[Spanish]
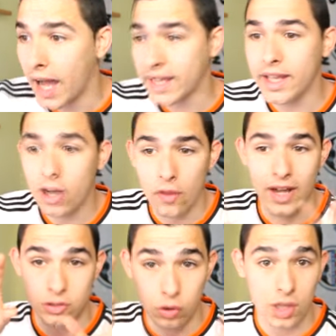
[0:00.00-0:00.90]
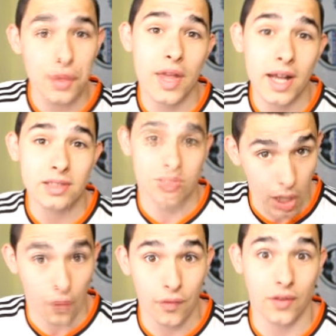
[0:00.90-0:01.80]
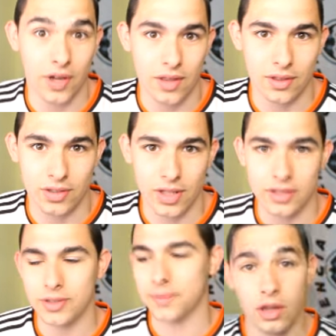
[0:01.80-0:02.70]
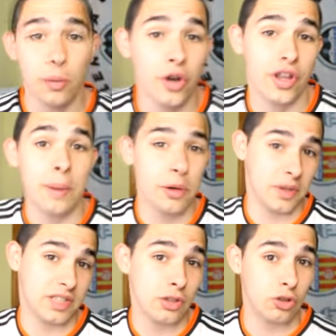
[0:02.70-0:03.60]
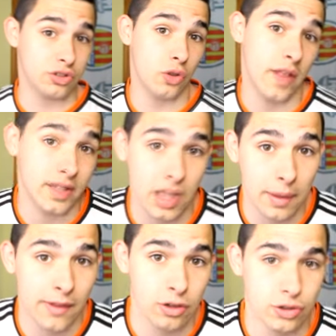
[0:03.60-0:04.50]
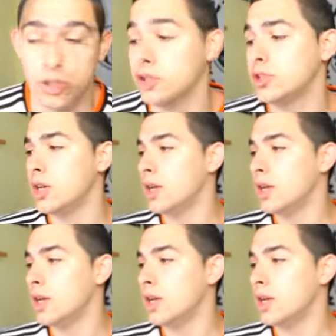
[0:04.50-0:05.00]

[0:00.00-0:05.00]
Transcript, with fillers: aquí en lo de las noticias del FIFA 16. Y bueno, ya aprovechando esto del tema de los Tots,